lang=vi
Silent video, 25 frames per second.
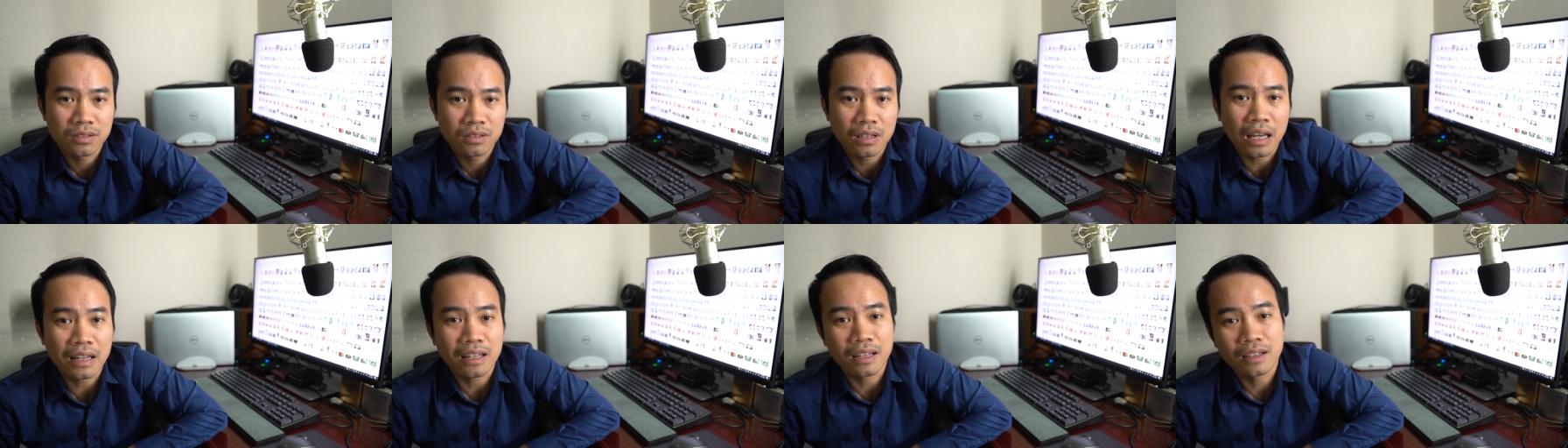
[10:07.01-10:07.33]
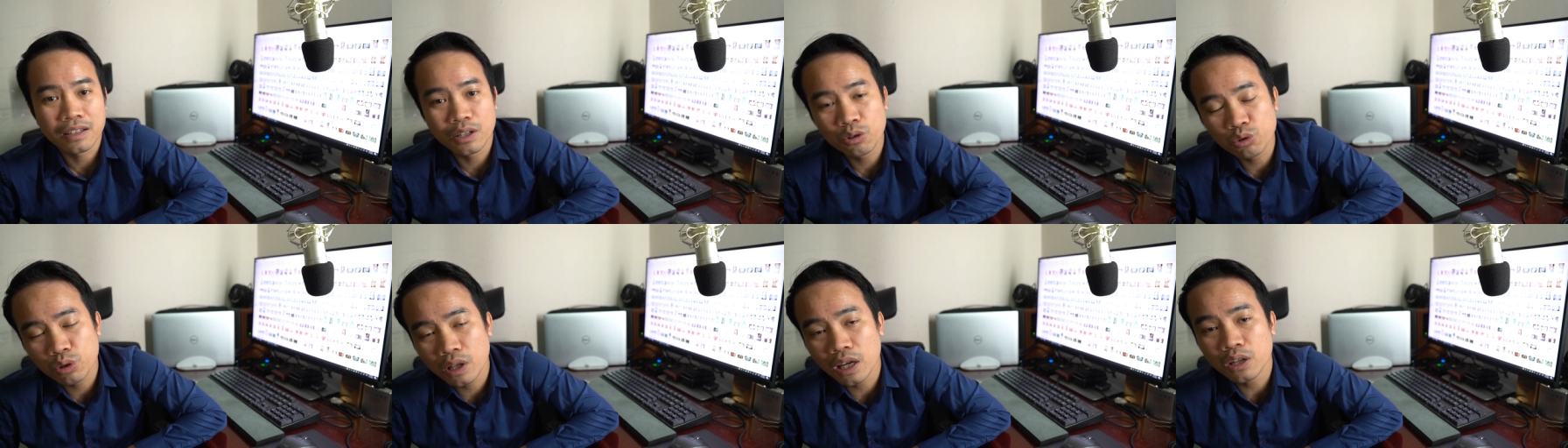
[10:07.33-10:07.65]
đặt
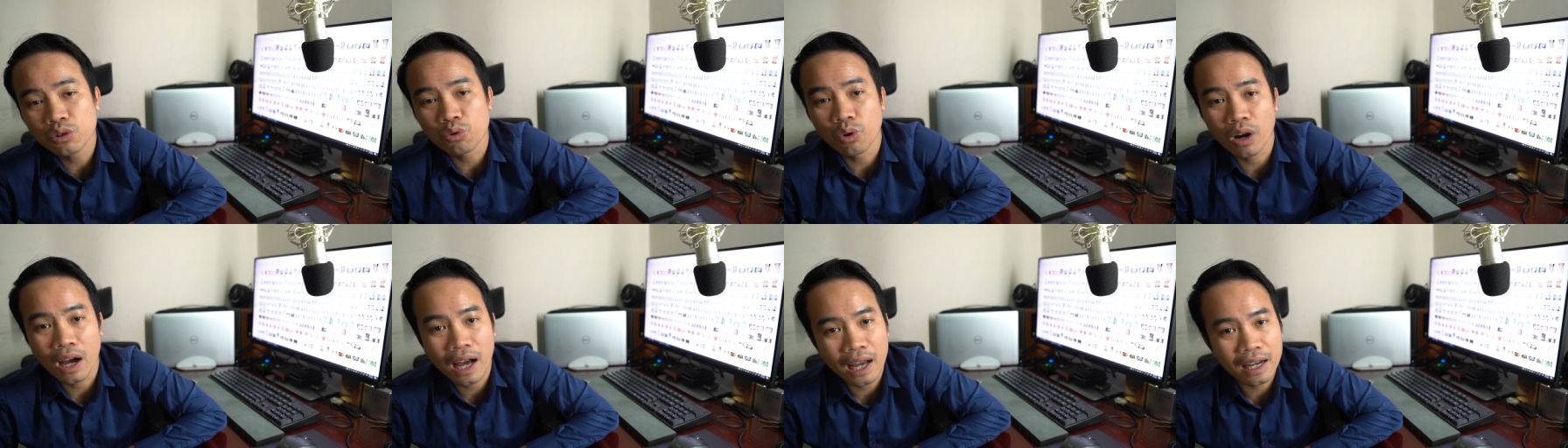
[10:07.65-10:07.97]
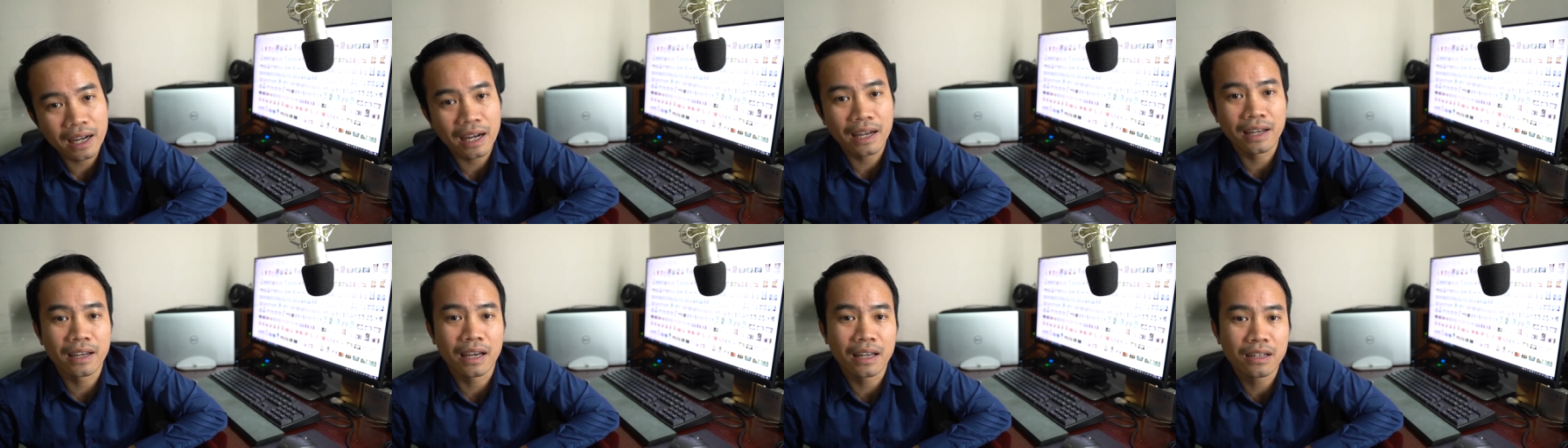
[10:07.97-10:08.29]
ưu tiên của
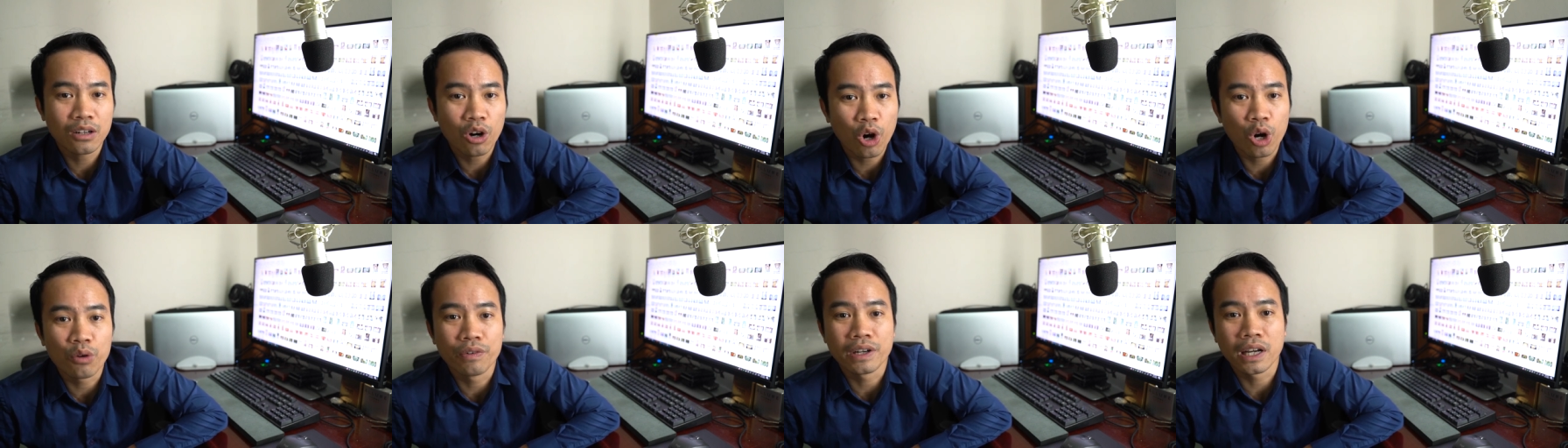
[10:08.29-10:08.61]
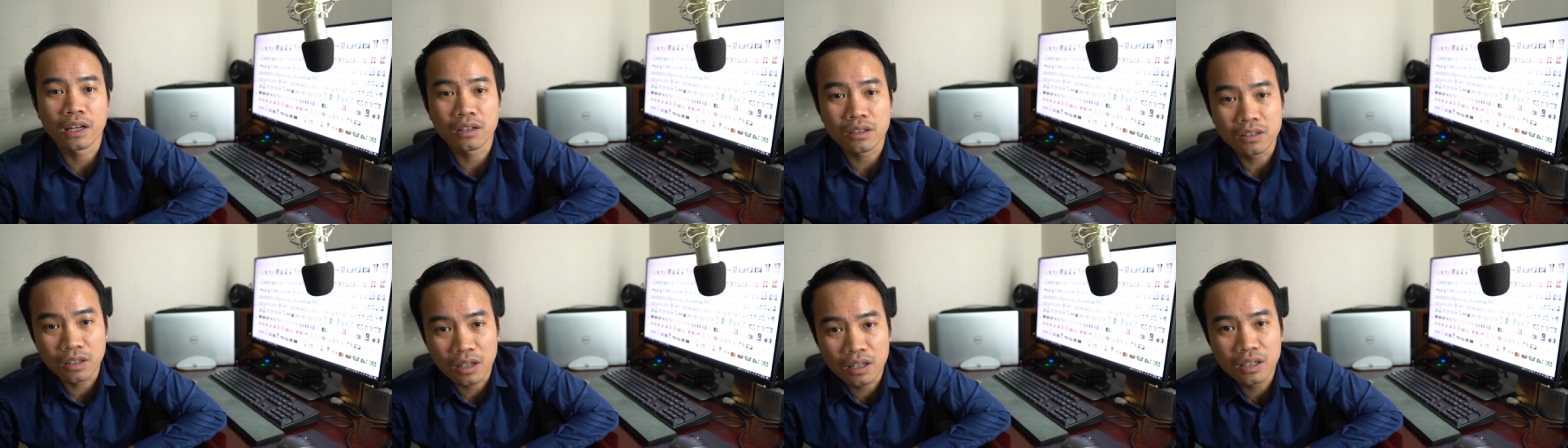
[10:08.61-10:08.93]
hai ngày ăn hỏi và
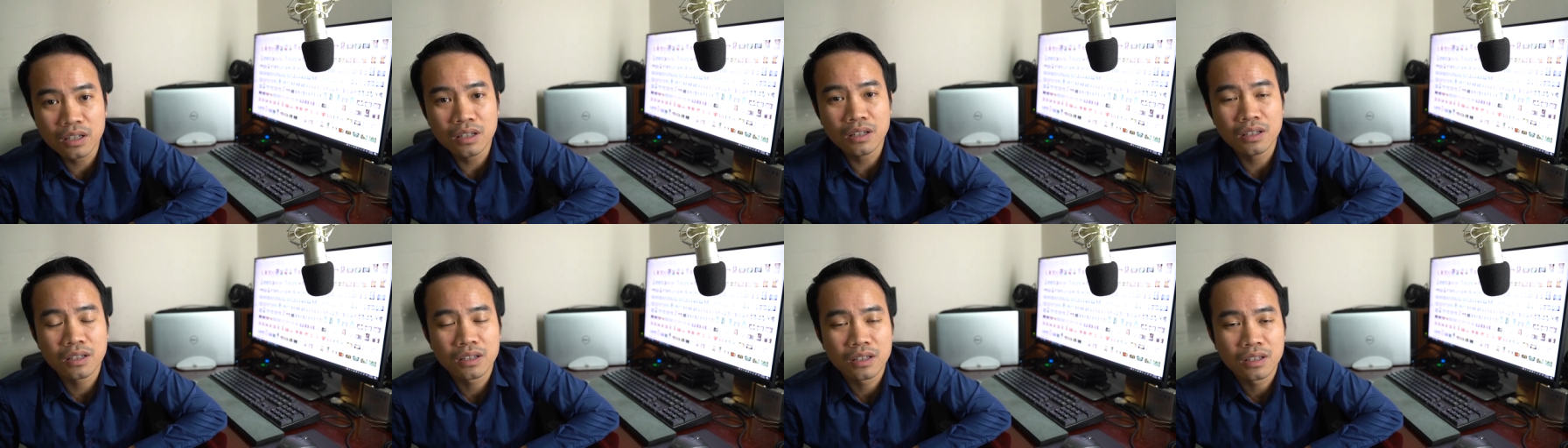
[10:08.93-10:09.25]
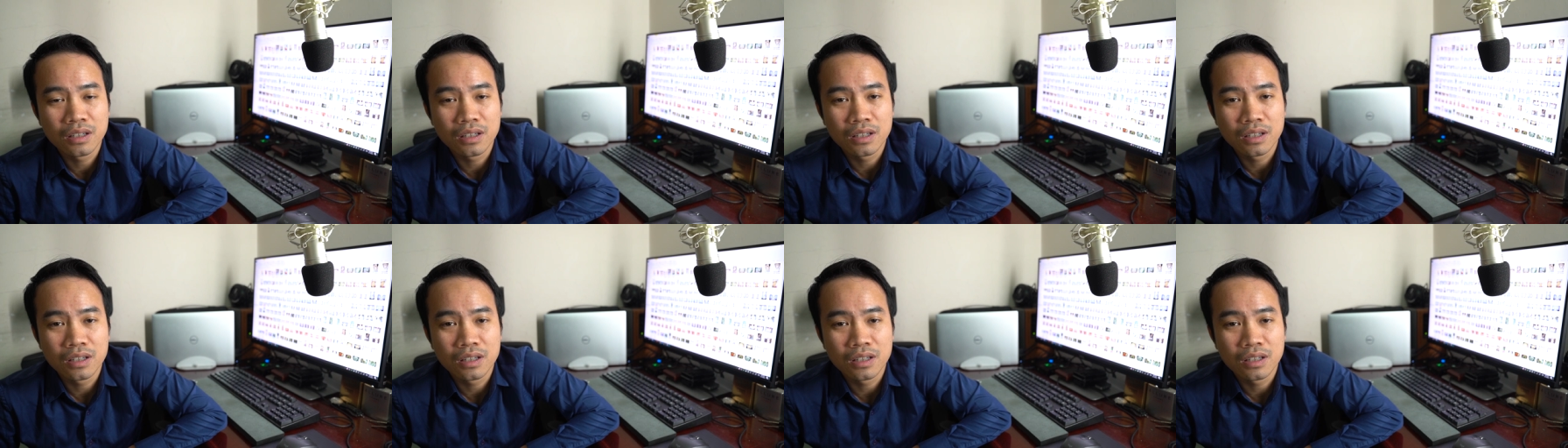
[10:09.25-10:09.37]
ngày cưới ấy,